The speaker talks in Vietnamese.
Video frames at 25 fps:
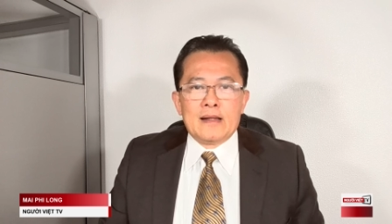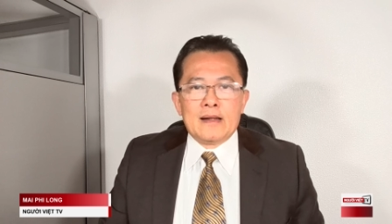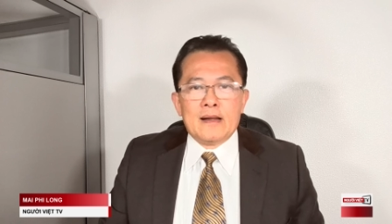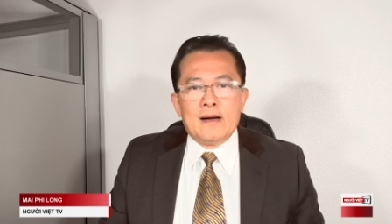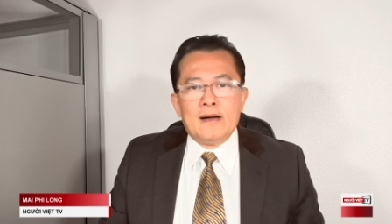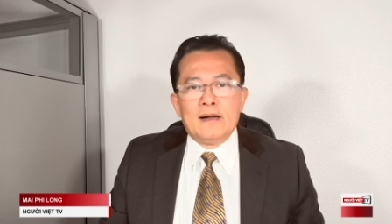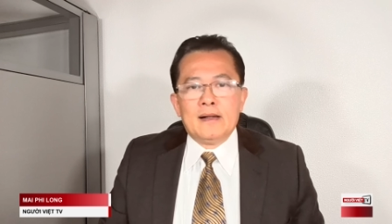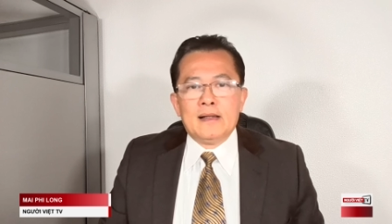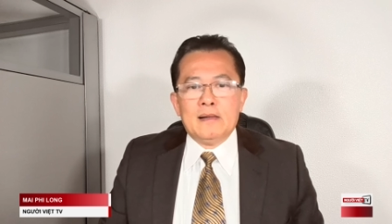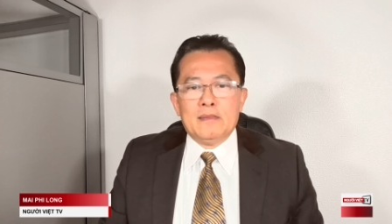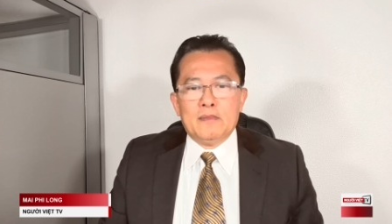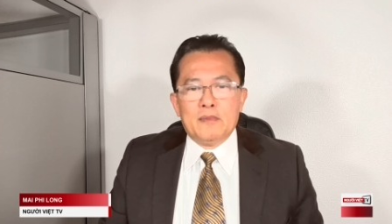
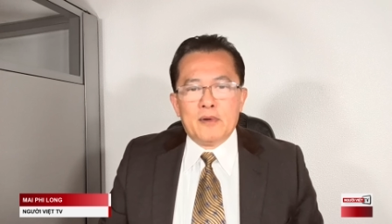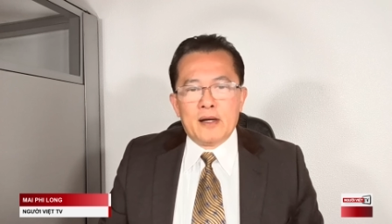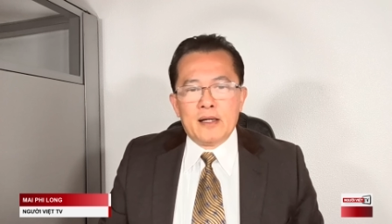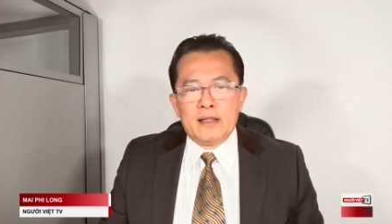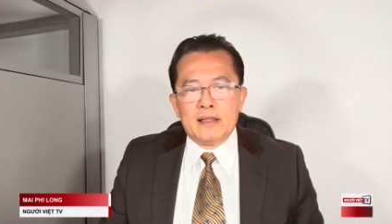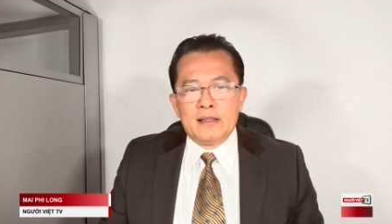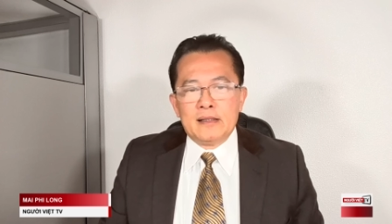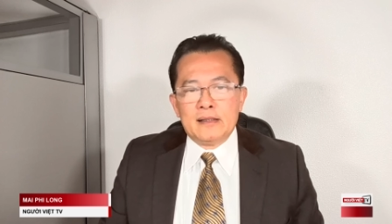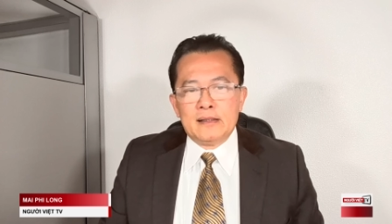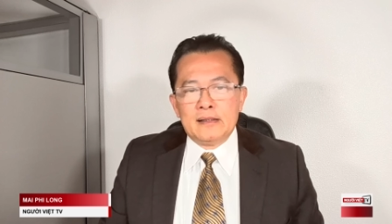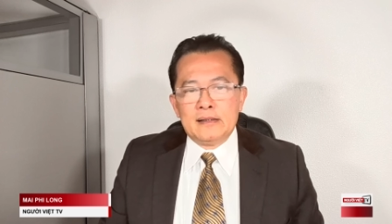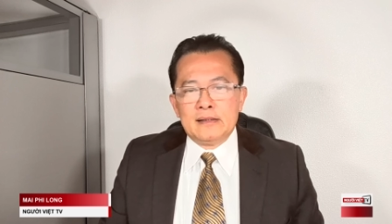đó là một
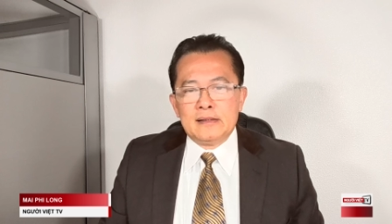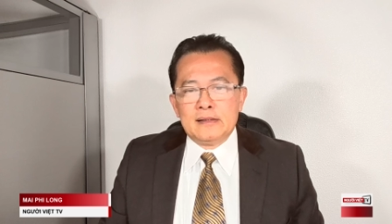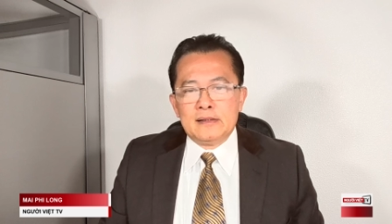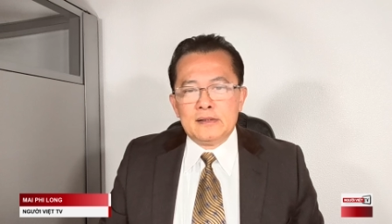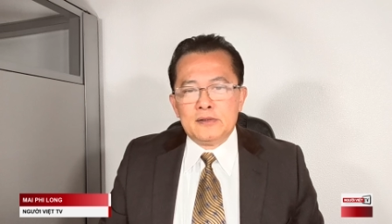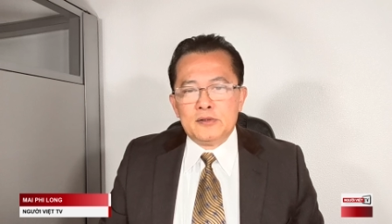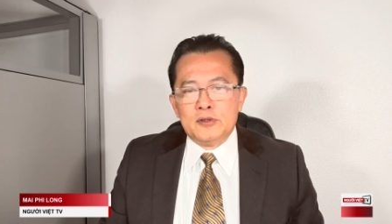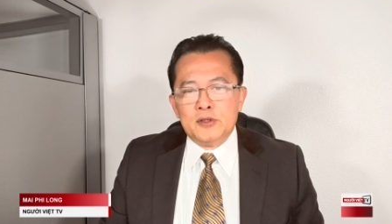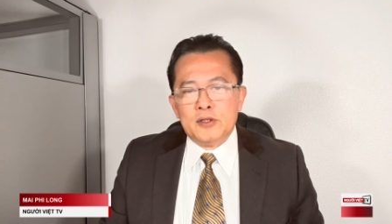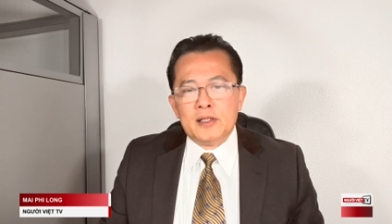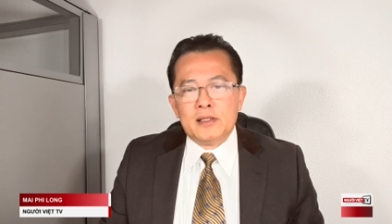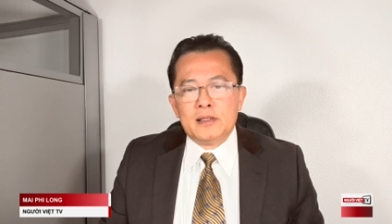cái
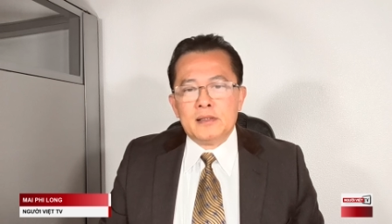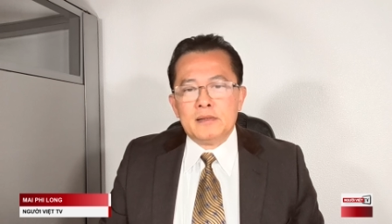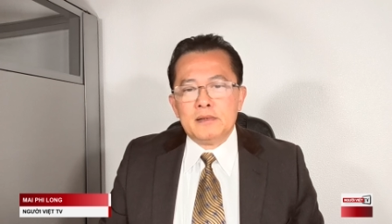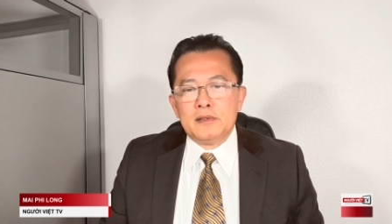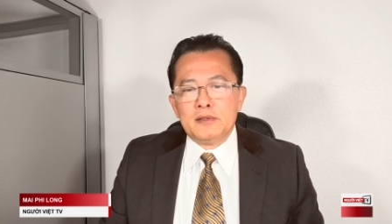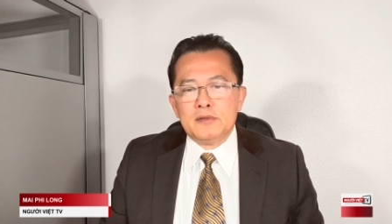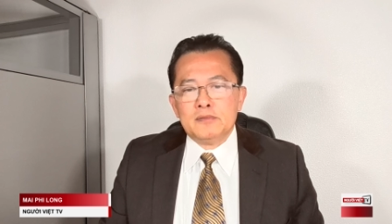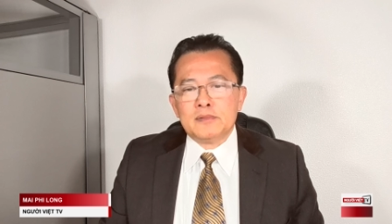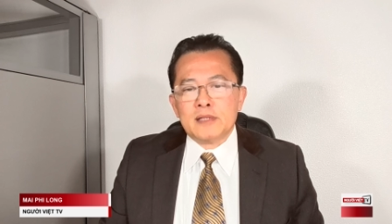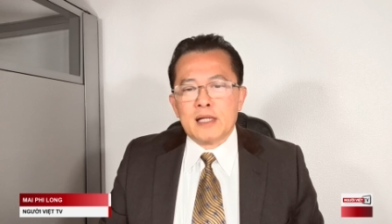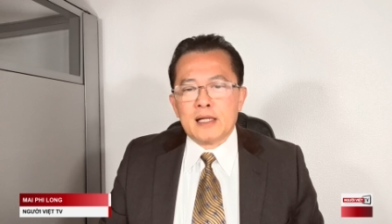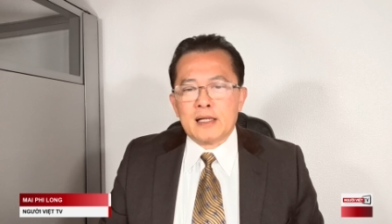
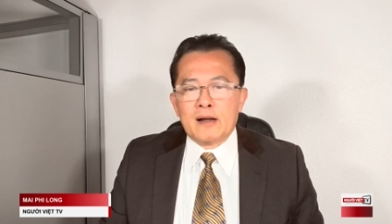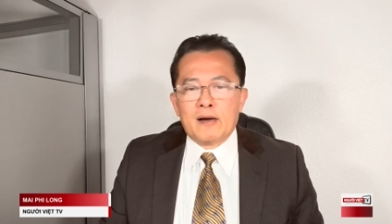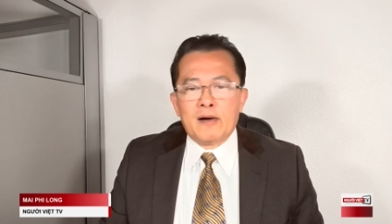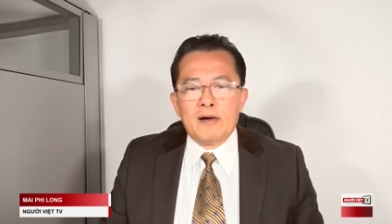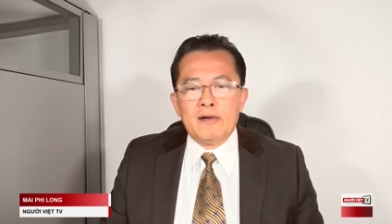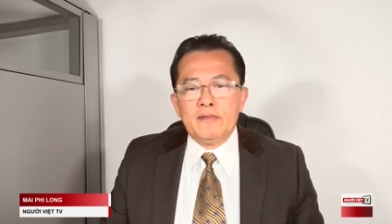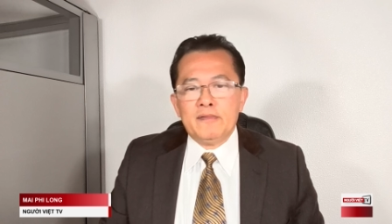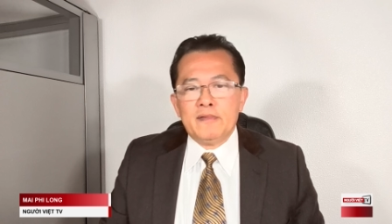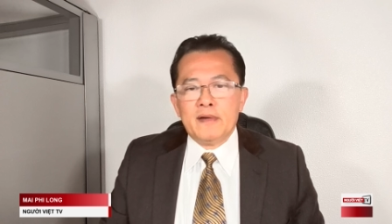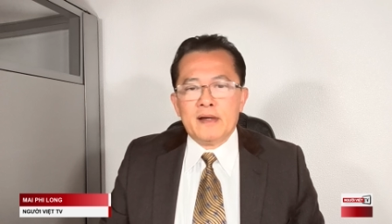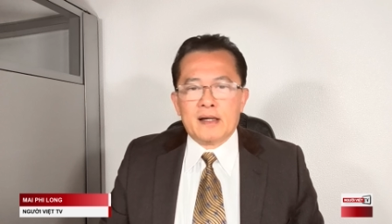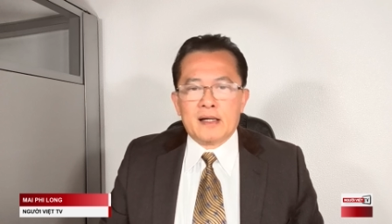chuyện chúng ta
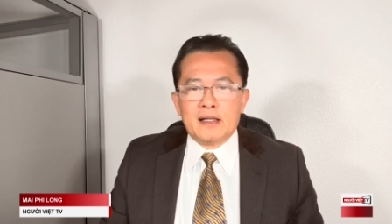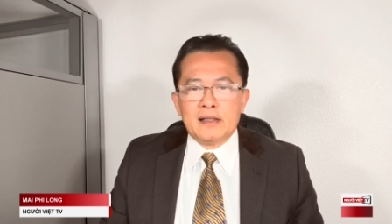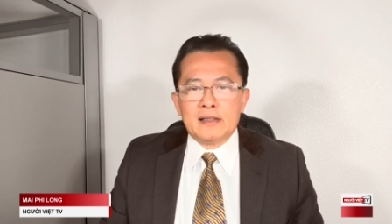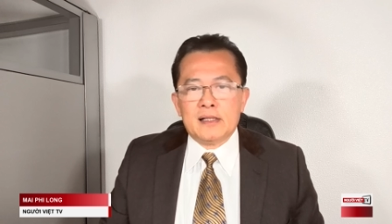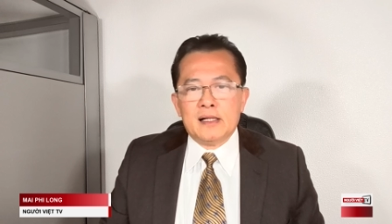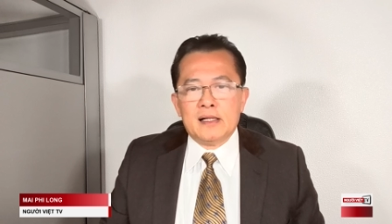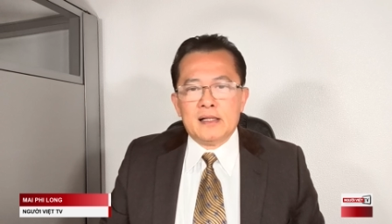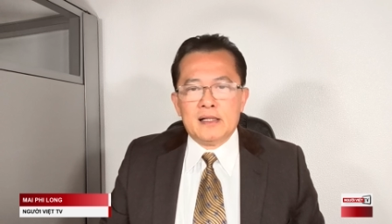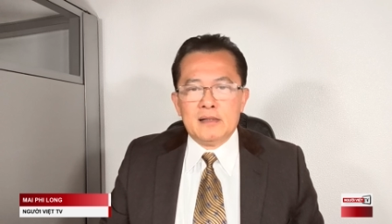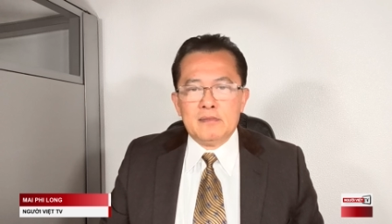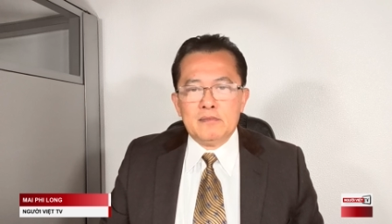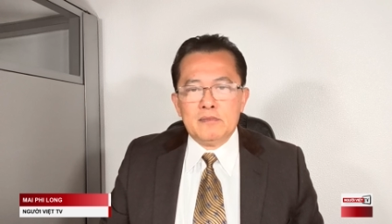nói về cái
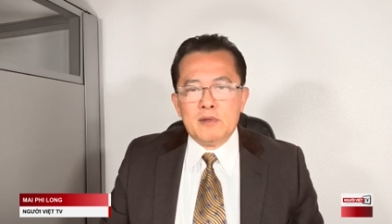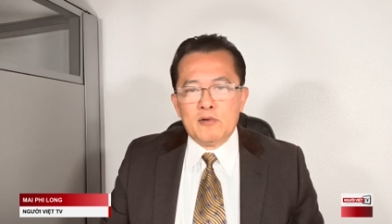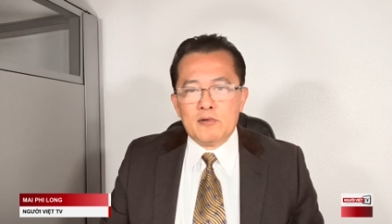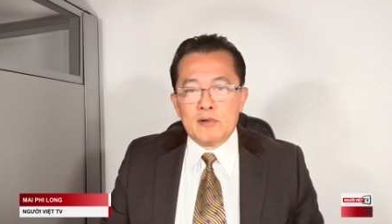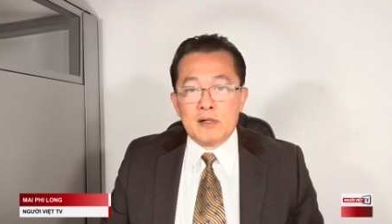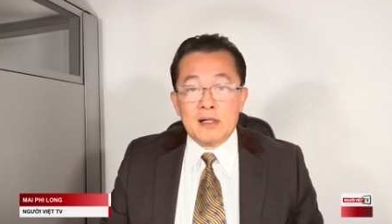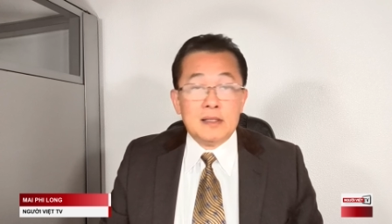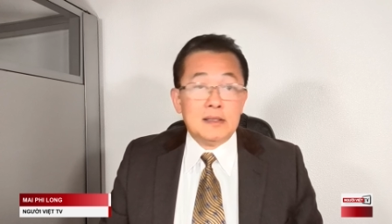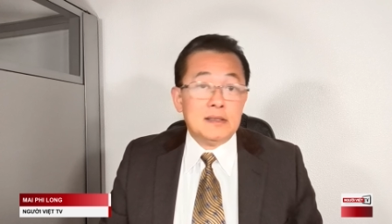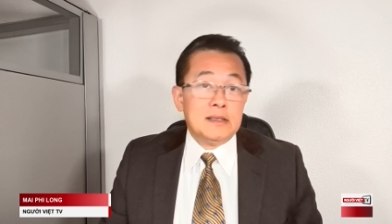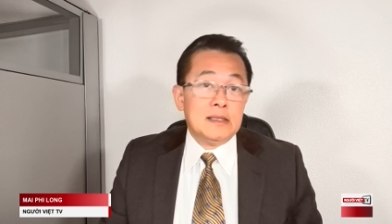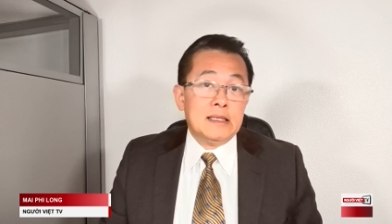thời điểm
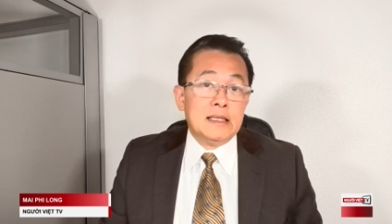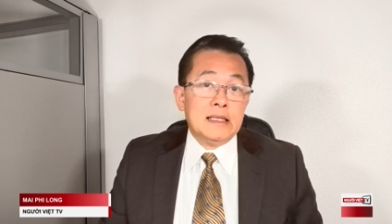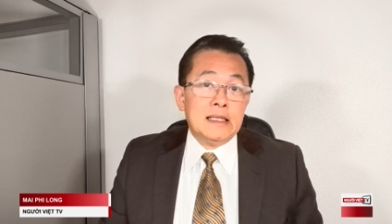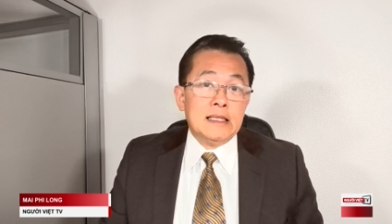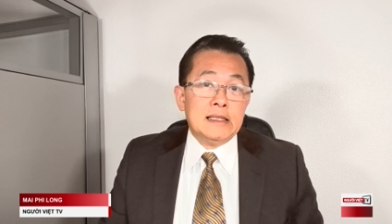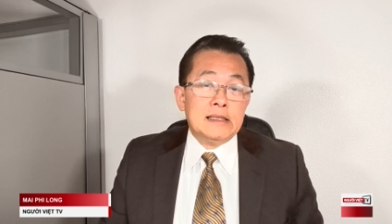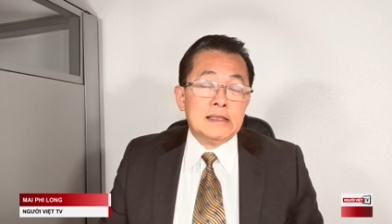bầu cử